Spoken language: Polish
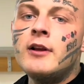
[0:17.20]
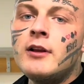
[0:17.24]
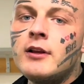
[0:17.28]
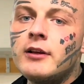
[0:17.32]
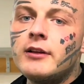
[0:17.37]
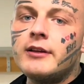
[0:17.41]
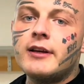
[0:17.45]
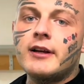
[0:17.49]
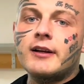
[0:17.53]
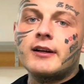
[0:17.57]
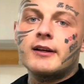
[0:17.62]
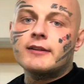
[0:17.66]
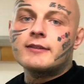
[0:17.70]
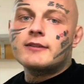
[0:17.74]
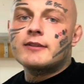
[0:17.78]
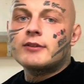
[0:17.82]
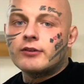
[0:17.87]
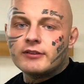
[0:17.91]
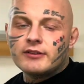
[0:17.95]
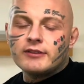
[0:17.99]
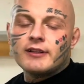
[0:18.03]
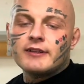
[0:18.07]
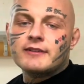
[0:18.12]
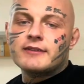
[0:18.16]
jaka jest
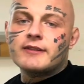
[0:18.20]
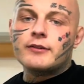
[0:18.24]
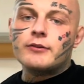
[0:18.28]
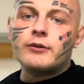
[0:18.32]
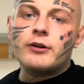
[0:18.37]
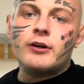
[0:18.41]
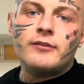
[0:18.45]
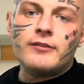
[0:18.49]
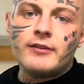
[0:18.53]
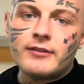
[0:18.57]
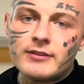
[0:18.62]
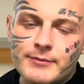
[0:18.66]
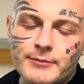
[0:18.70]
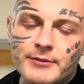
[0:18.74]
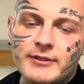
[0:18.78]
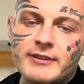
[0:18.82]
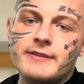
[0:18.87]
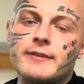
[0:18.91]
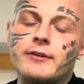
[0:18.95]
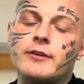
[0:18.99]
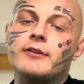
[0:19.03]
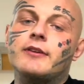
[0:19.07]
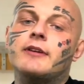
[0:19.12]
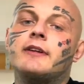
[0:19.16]
koordynacja ruchowa z mojej
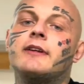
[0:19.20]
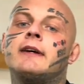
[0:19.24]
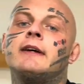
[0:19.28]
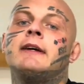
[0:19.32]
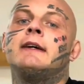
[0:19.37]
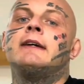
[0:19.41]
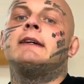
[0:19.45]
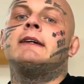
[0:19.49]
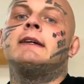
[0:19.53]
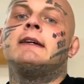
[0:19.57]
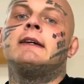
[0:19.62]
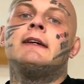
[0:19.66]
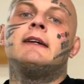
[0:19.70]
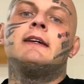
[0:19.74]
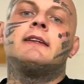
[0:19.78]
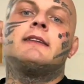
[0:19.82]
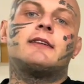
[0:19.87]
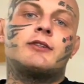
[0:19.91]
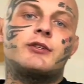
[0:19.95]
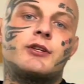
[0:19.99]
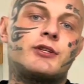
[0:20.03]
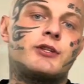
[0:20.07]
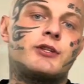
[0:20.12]
strony. Nie? Także